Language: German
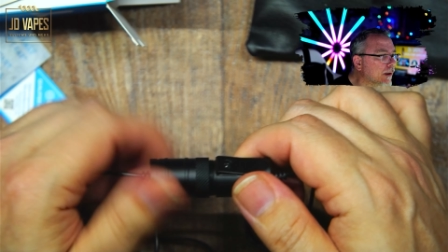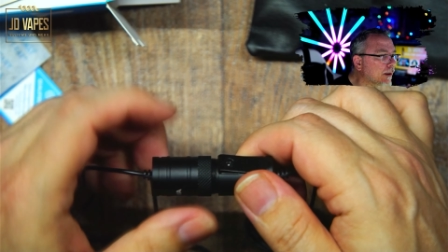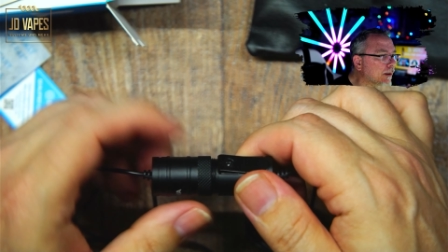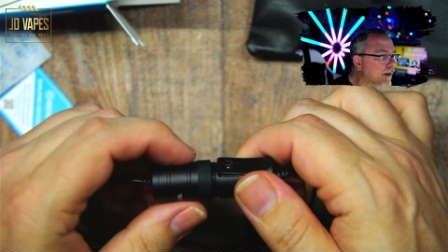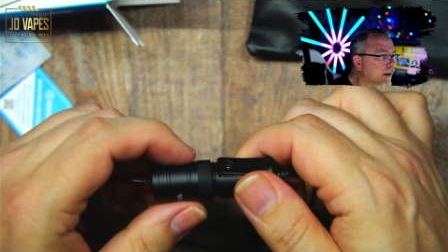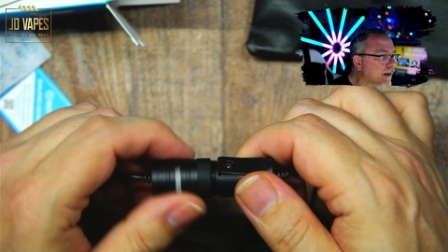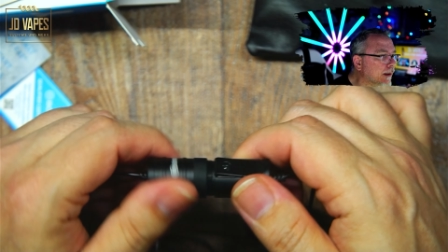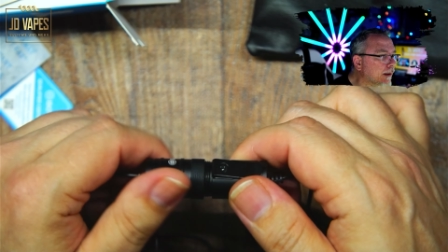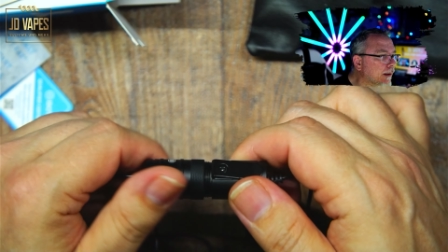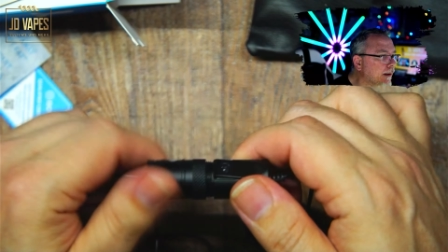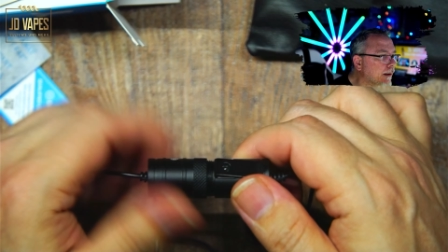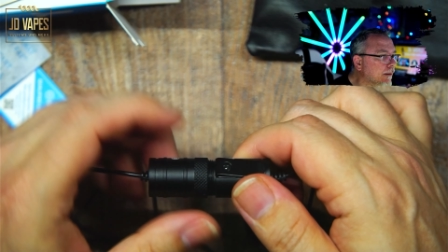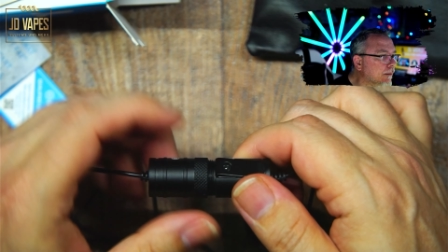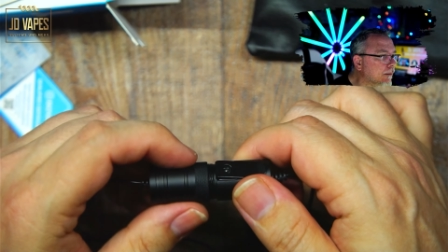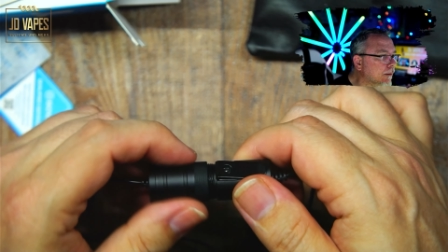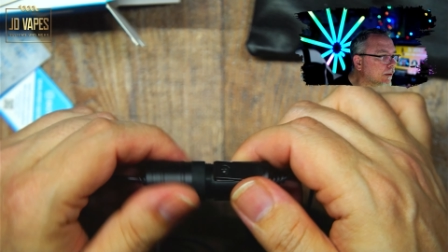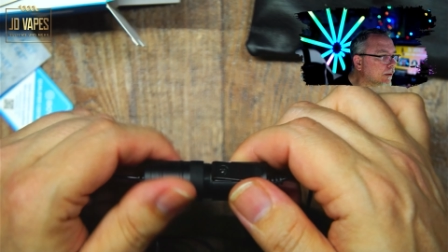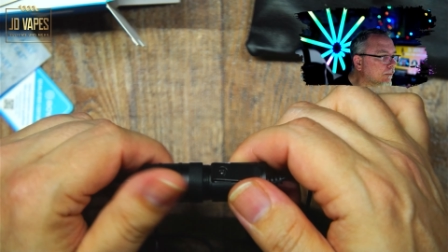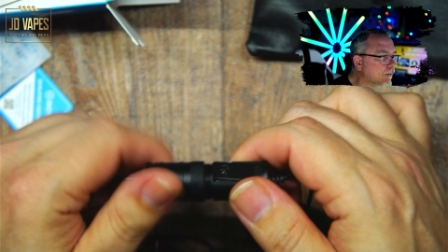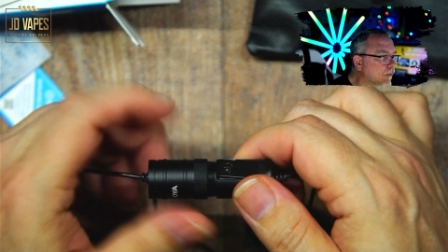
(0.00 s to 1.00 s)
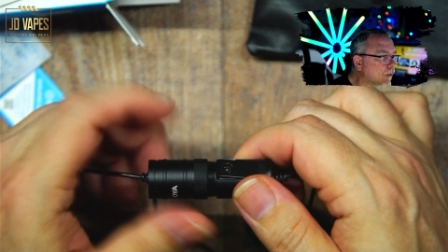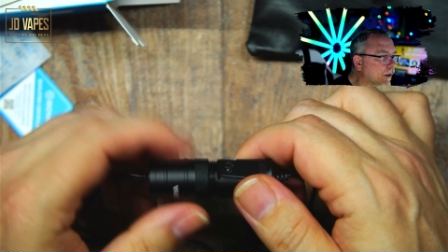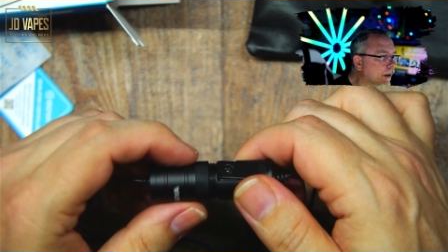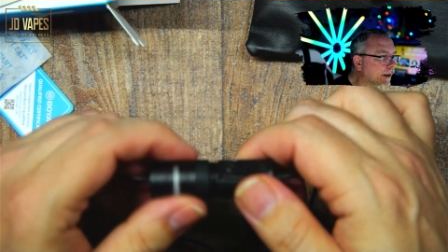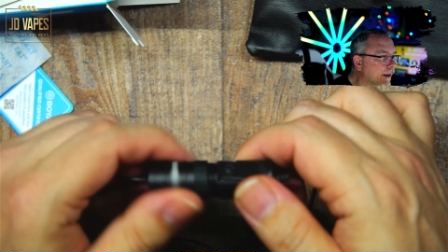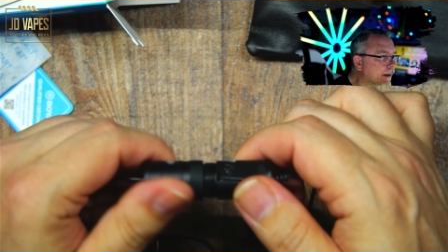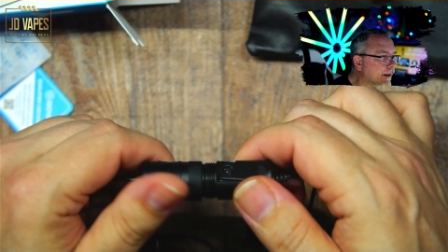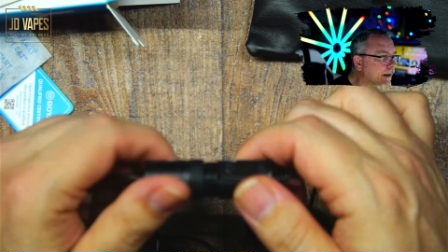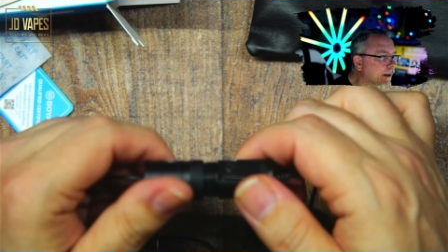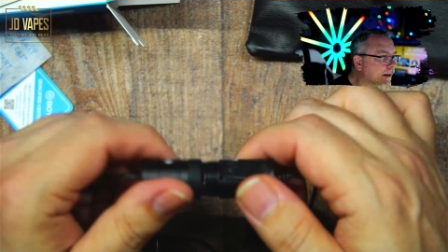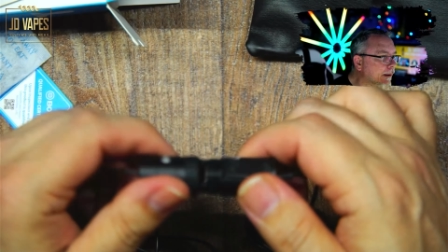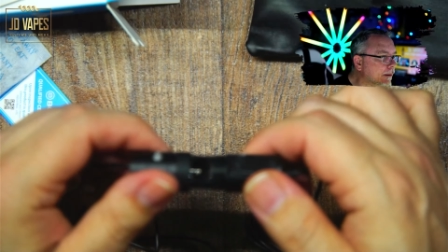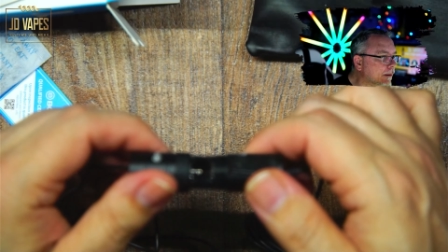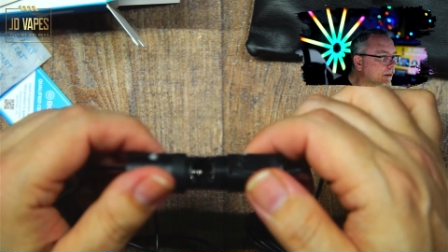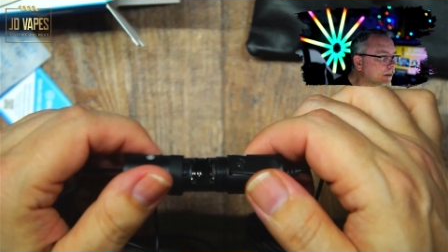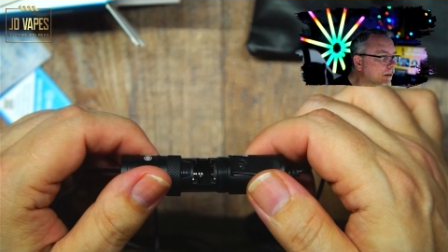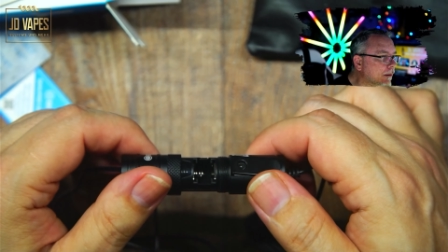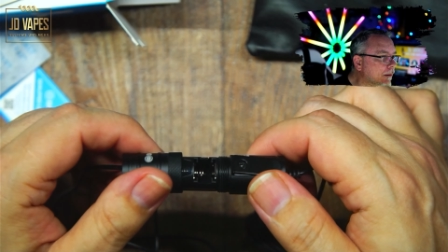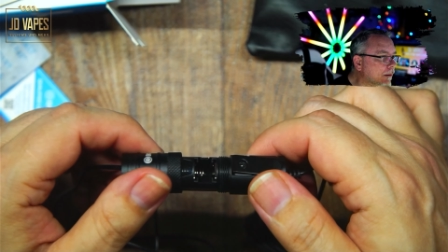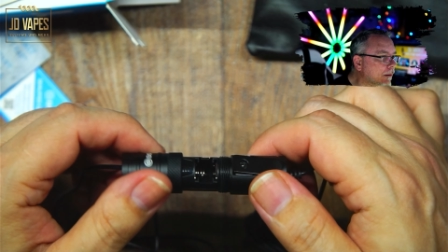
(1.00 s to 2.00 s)
Die wird nämlich hier irgendwo
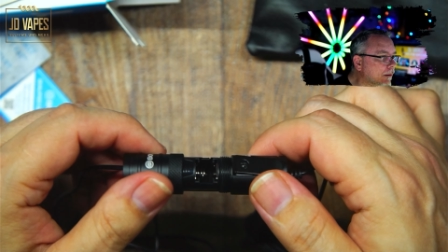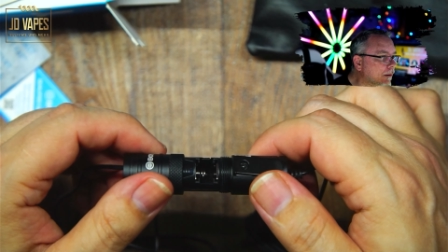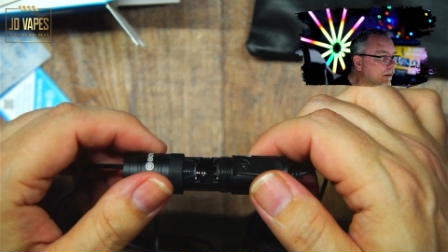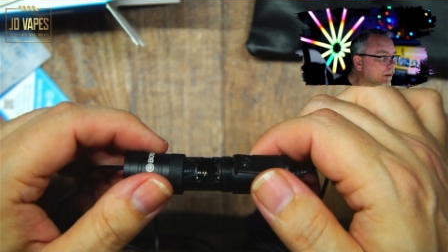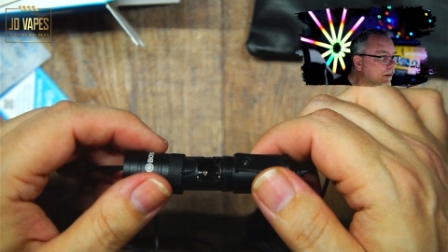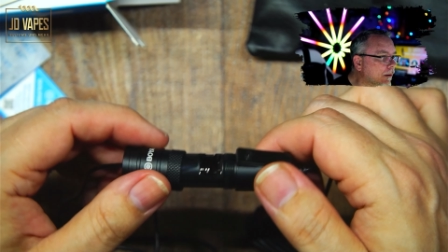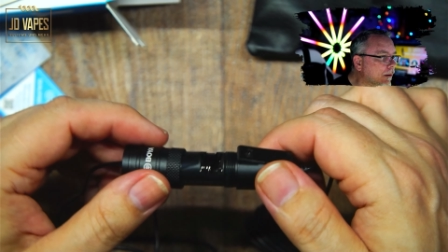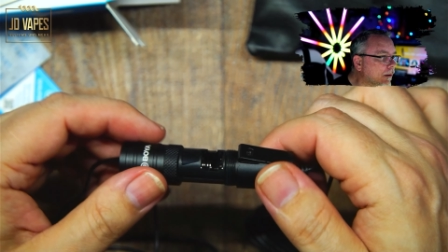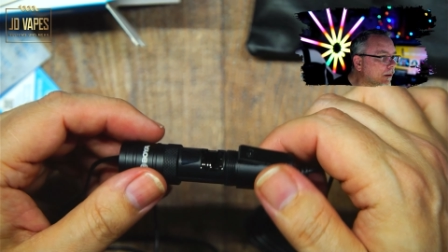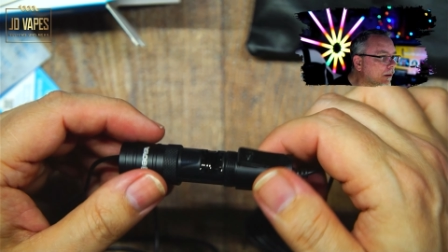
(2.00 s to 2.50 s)
reingelegt.